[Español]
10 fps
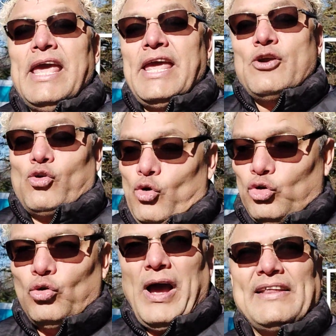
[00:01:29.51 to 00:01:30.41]

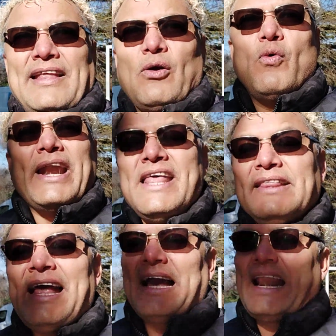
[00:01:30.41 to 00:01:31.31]
incluso hasta
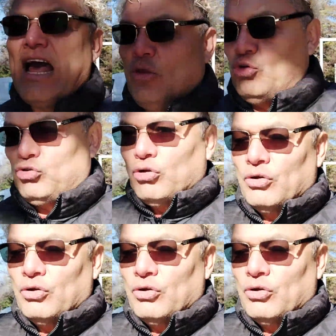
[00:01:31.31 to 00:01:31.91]
40 grados.